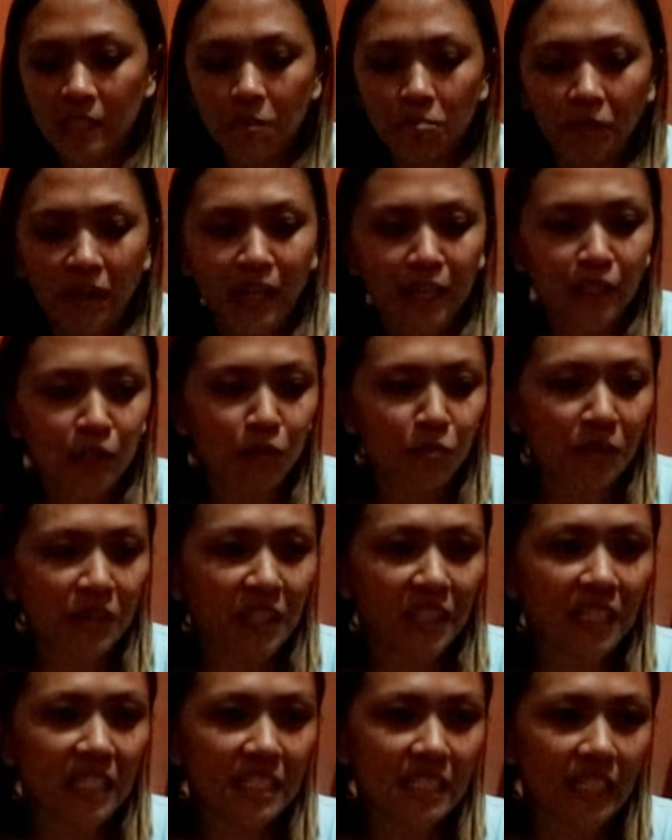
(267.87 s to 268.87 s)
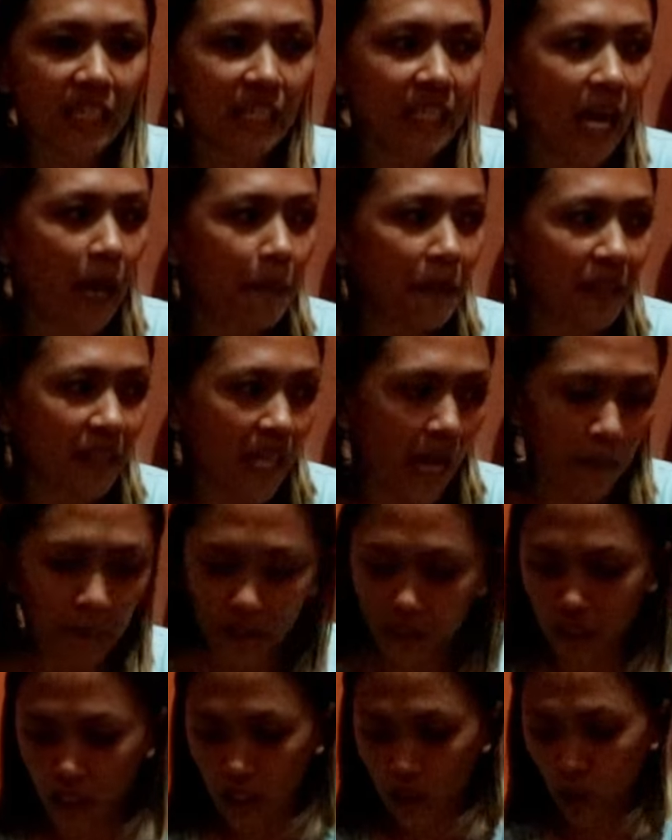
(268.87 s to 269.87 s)
Simple lang yung materials na ginamit
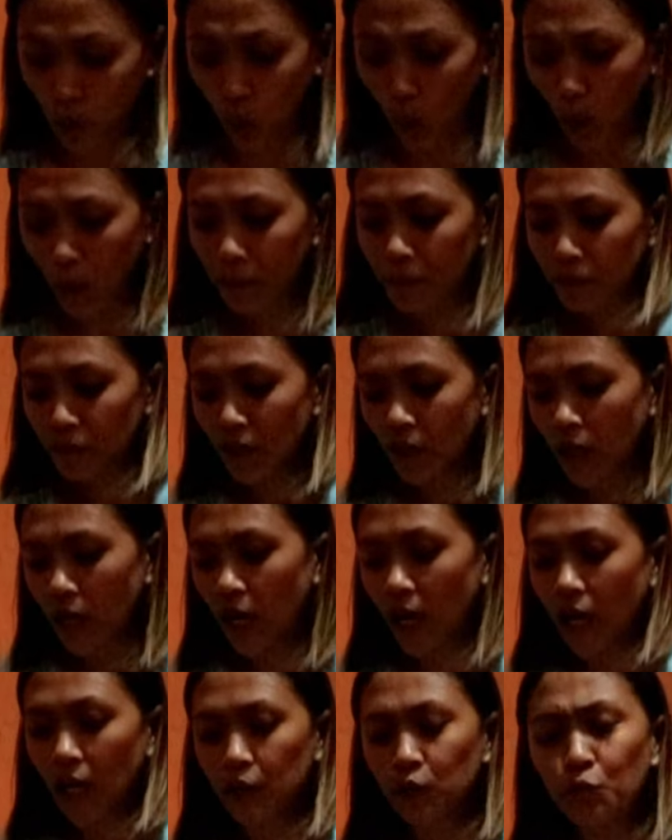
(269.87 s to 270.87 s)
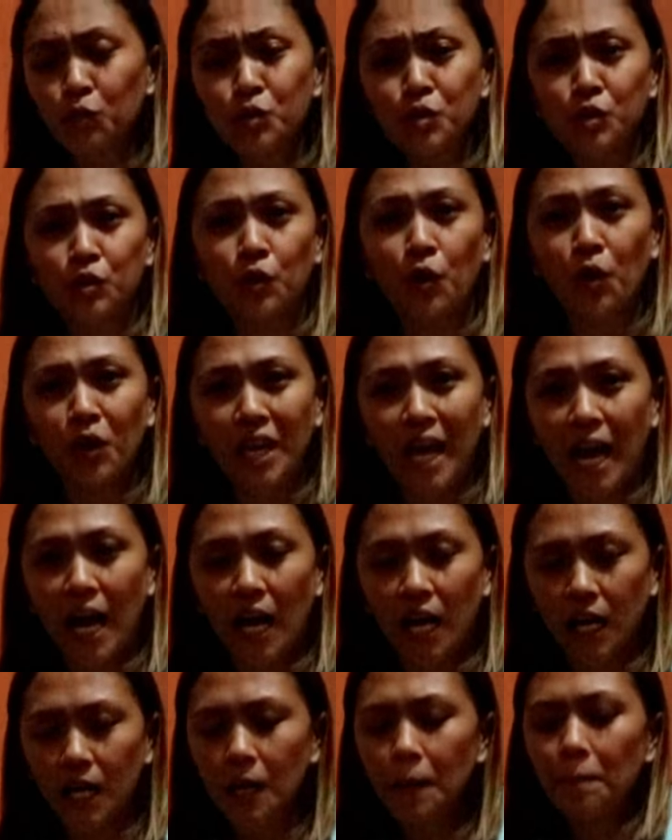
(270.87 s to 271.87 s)
namin dito. Uh, yung straw
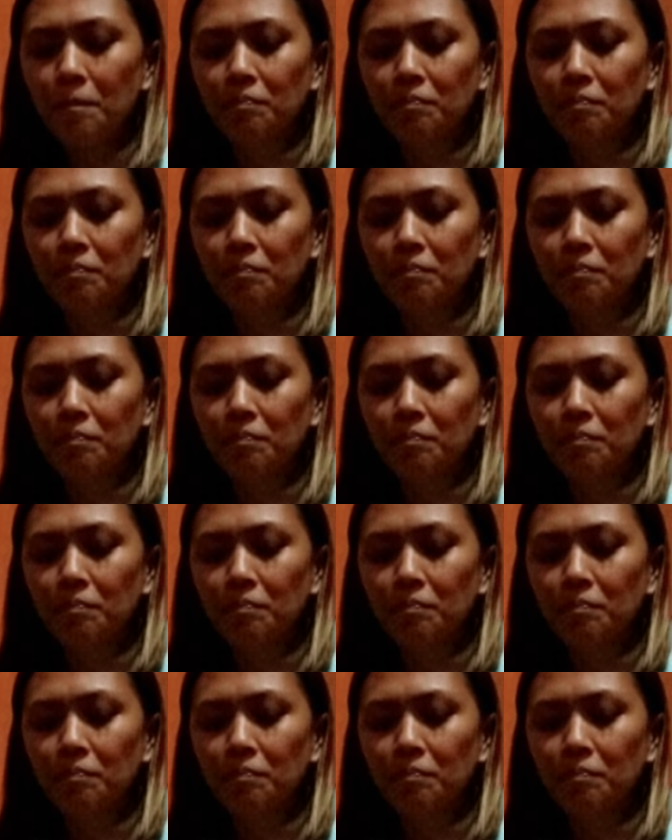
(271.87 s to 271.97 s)
lang,